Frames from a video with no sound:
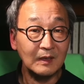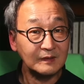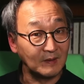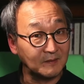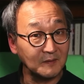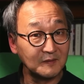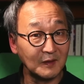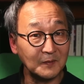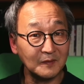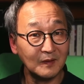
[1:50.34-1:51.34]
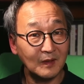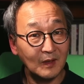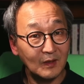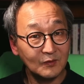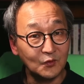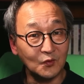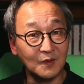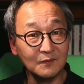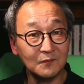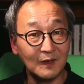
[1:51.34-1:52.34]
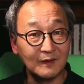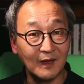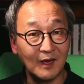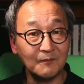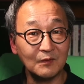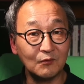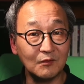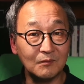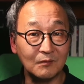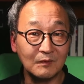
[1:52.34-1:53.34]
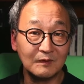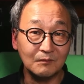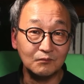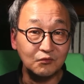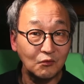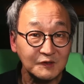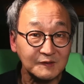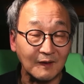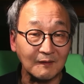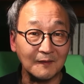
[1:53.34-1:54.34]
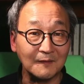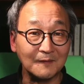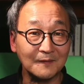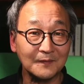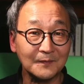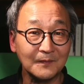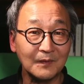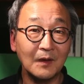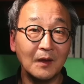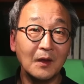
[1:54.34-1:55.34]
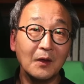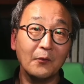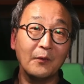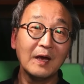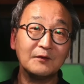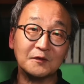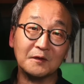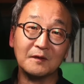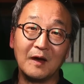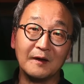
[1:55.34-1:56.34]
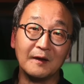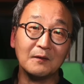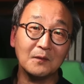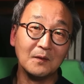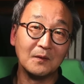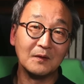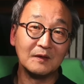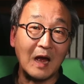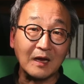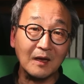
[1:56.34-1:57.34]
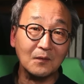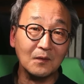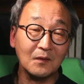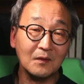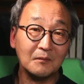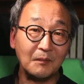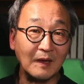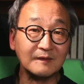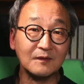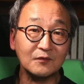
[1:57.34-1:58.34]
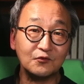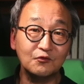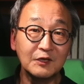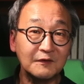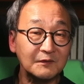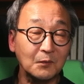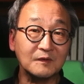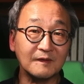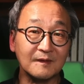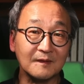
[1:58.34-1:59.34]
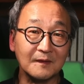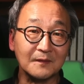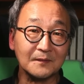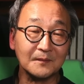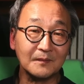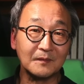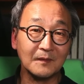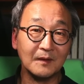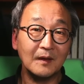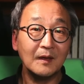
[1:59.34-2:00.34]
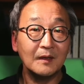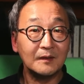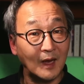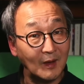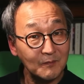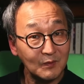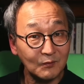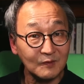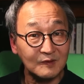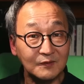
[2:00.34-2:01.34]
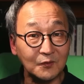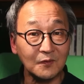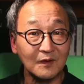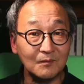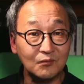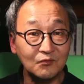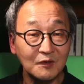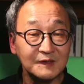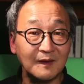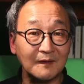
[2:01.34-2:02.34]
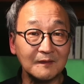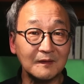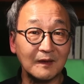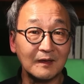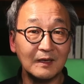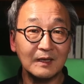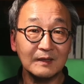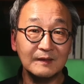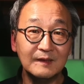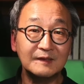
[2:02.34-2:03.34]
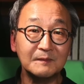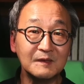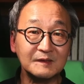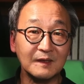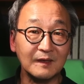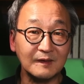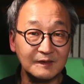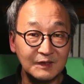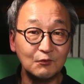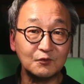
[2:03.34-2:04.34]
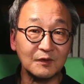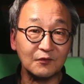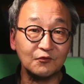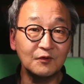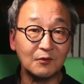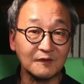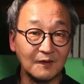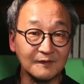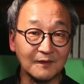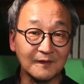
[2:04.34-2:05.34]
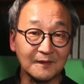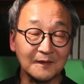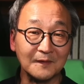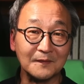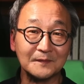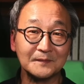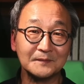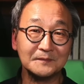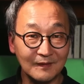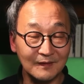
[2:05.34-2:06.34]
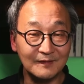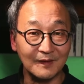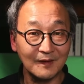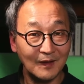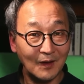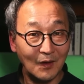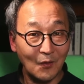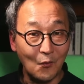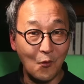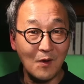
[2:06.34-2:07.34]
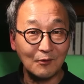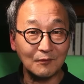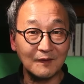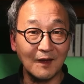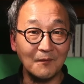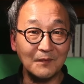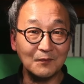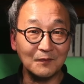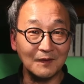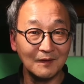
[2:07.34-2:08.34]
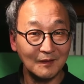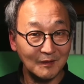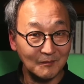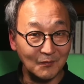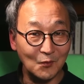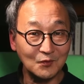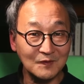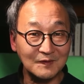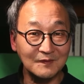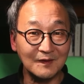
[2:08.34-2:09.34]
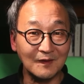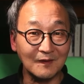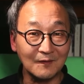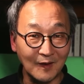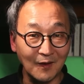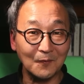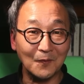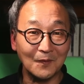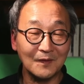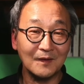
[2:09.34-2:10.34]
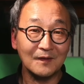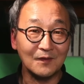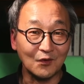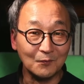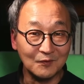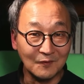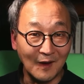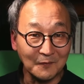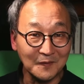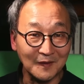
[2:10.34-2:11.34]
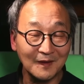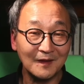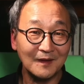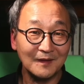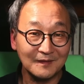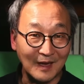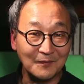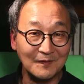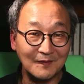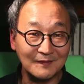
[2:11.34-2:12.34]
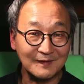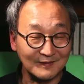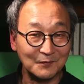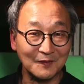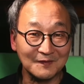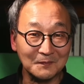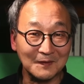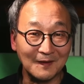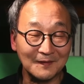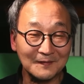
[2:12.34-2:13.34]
자, 그렇다면 조선과 대한민국은 무엇이 다를까요? 왜 조선은 가난했고 약했고 백성은 주인이 되지 못했을까요? 대한민국은 조선과 무엇이 다르기에 이십일 세기 지구촌의 주역으로 성장했을까요? 이제 공화국 대한민국이 모든 금기를 깨고 여러분들과 함께 답을 찾아보겠습니다.